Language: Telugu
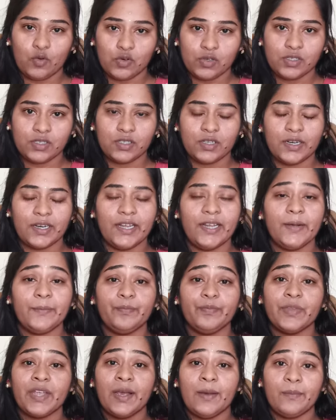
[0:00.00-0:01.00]
ఓట్స్ ని
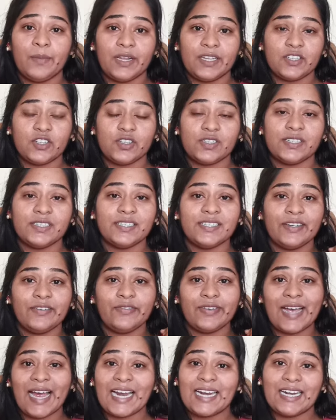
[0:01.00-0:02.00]
ప్లస్ వచ్చేసి
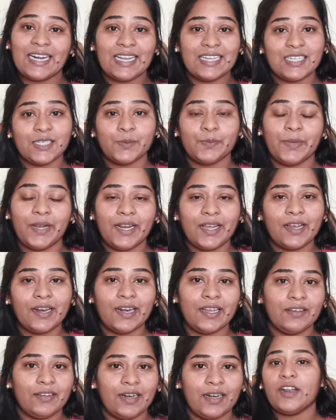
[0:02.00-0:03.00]
ఫ్యాట్ మిల్క్
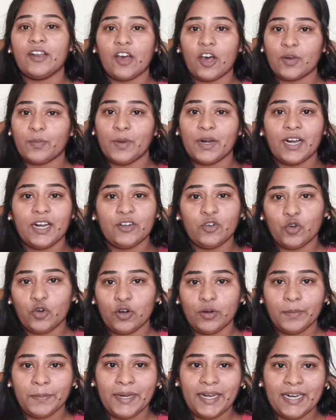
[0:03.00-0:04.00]
ని నార్మల్ గా
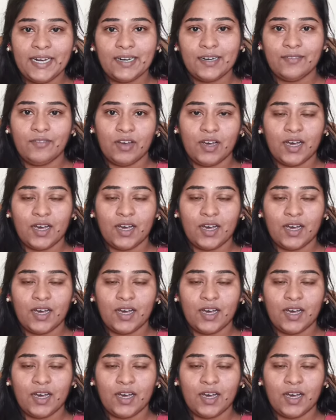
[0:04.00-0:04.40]
టోన్ మిల్క్